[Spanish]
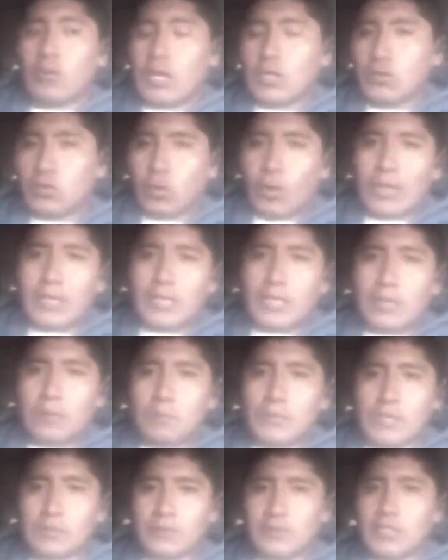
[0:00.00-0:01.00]
¿cuánto hay que
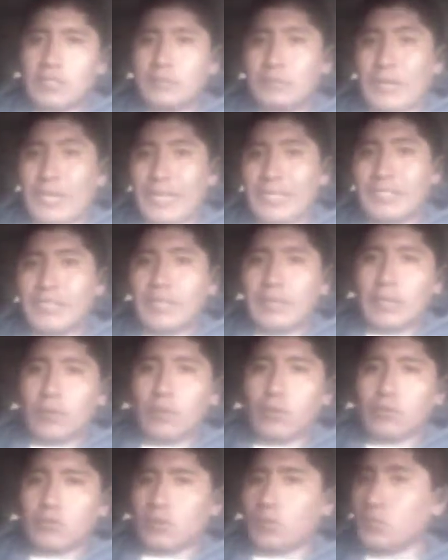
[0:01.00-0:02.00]
invertir para este
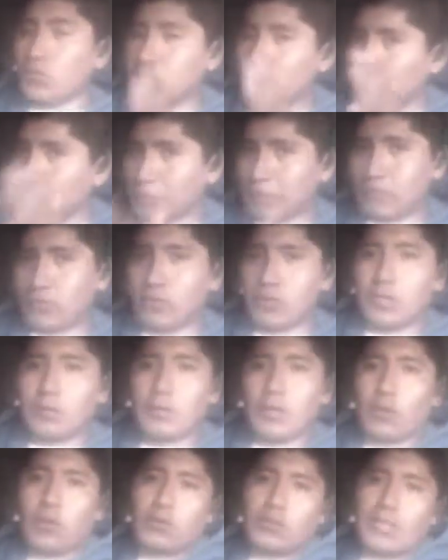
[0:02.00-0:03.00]
negocio? Muchas
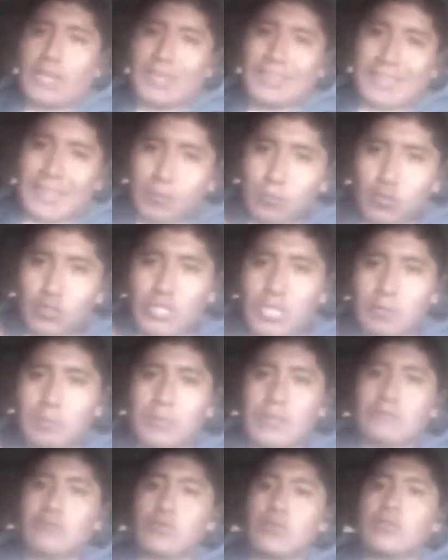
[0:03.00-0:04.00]
personas me contactan, muchas
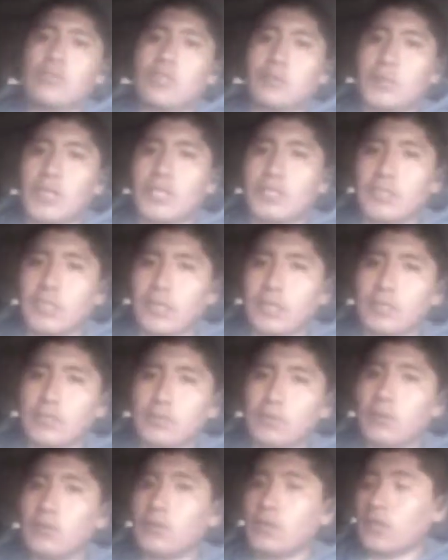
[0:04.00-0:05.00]
personas me dicen
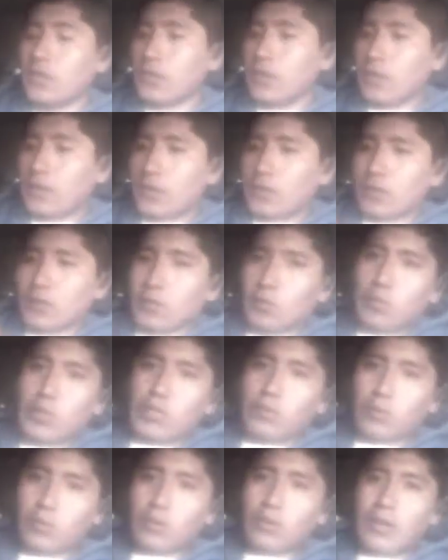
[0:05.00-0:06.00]
esto y
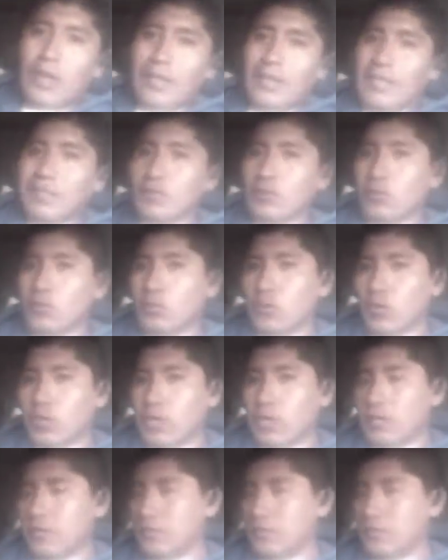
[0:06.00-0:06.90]
bueno, acá te los voy